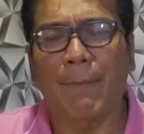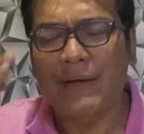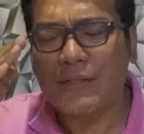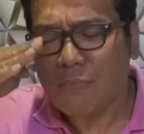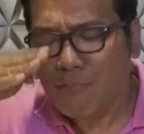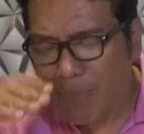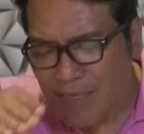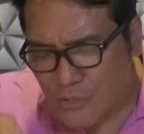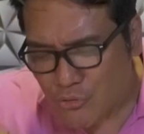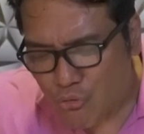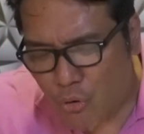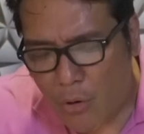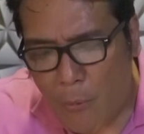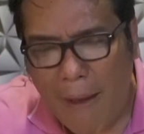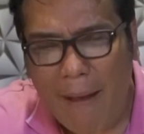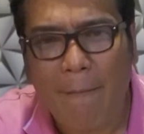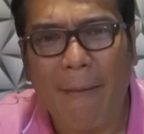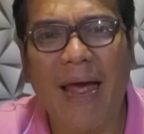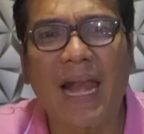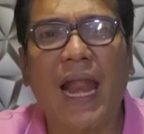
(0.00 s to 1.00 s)
Dapat mas
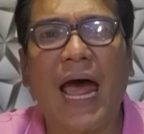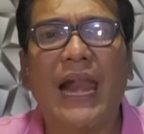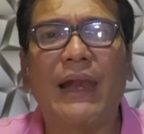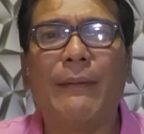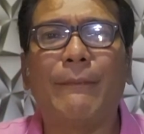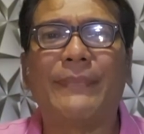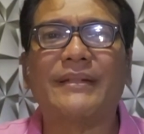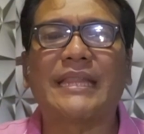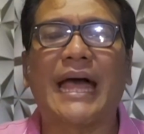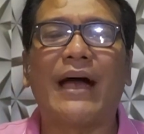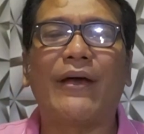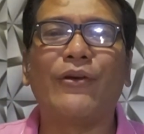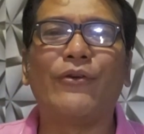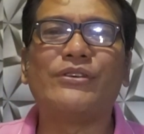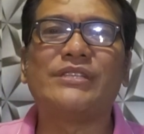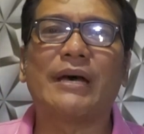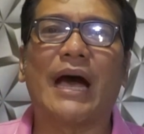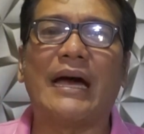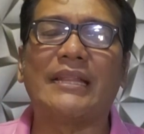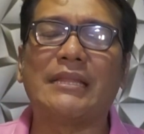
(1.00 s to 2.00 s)
lumalalim pa
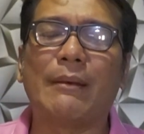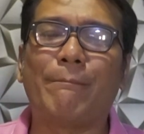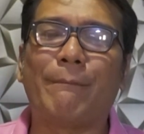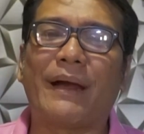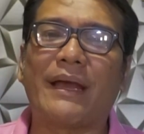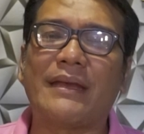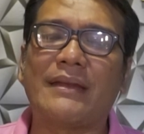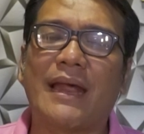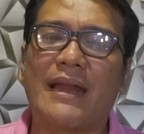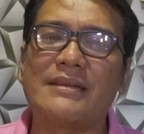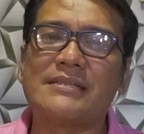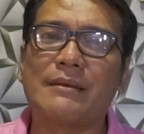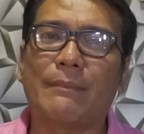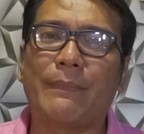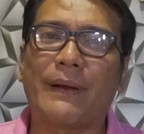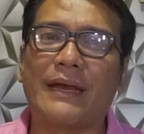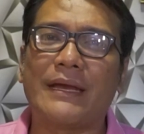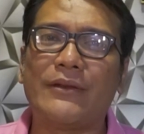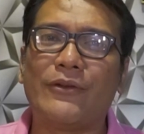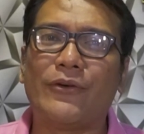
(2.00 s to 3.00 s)
tayo sa ating pakilala
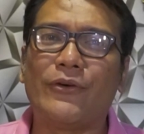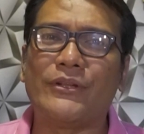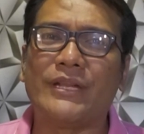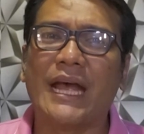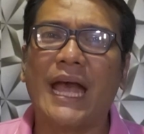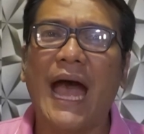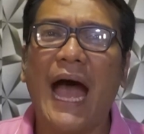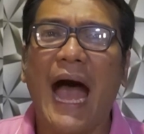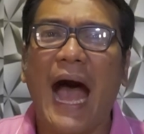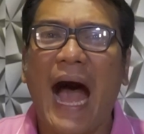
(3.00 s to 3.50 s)
sa Panginoon.